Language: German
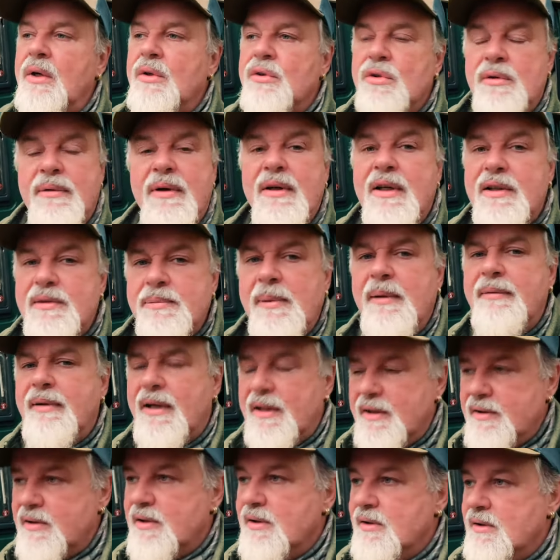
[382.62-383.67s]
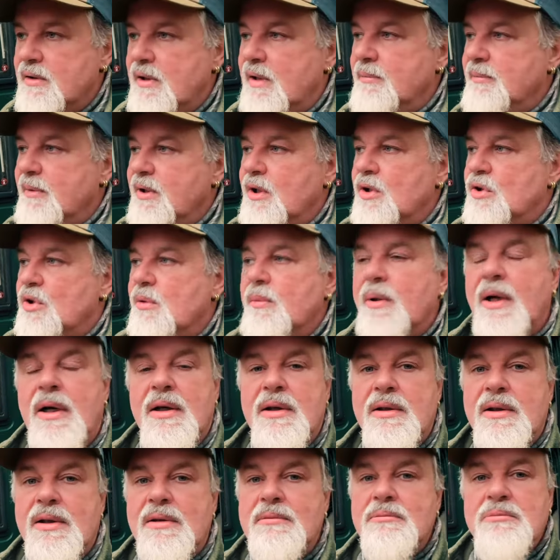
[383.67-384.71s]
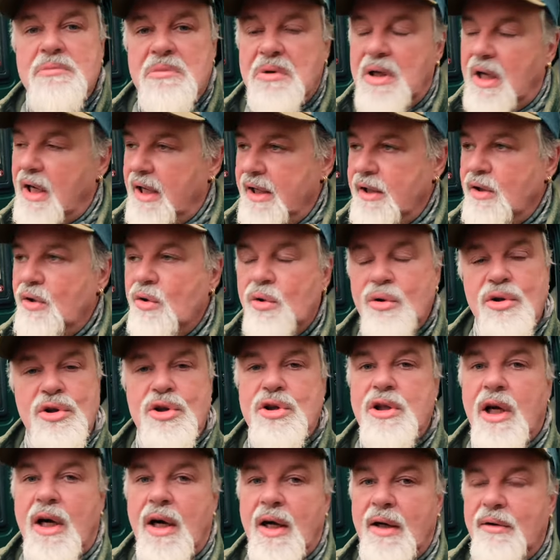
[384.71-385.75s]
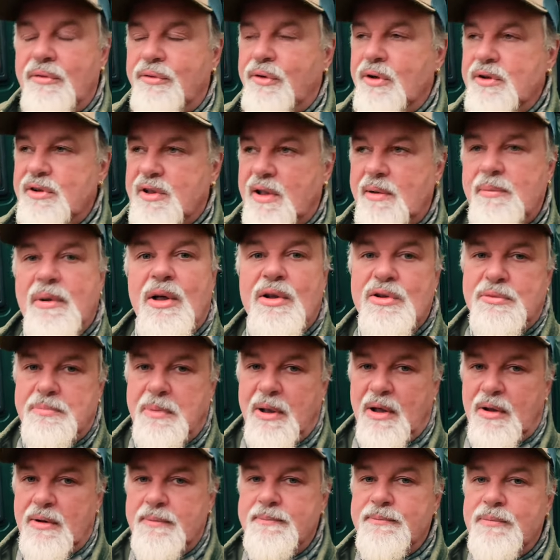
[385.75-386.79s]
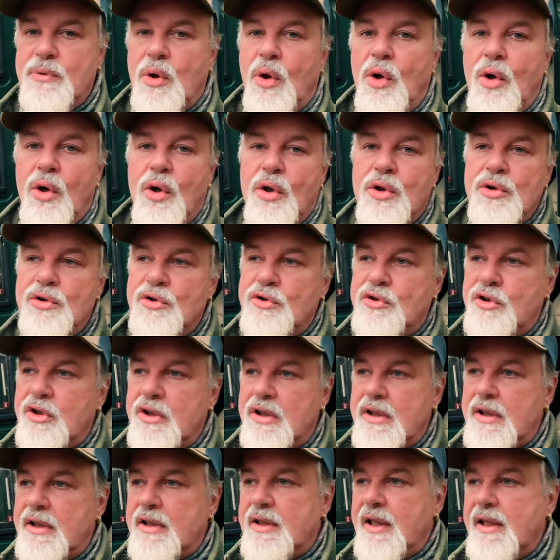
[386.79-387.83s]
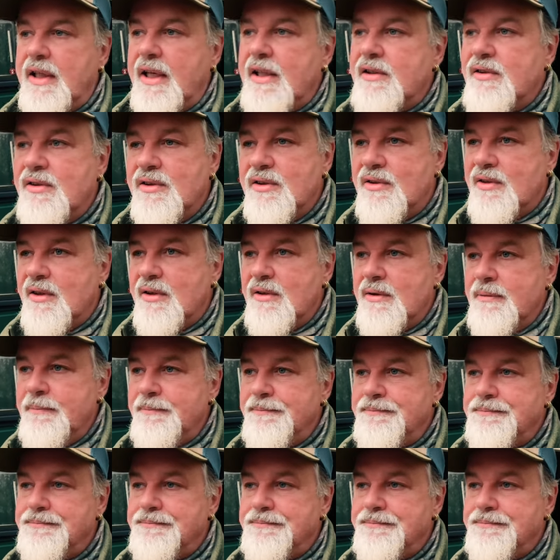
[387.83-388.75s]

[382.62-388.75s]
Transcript: So, wenn man das mal weiß, dann hat man dann schon mal einen Grundstein von seinem Ausbau. Und äh, der nächste ist dann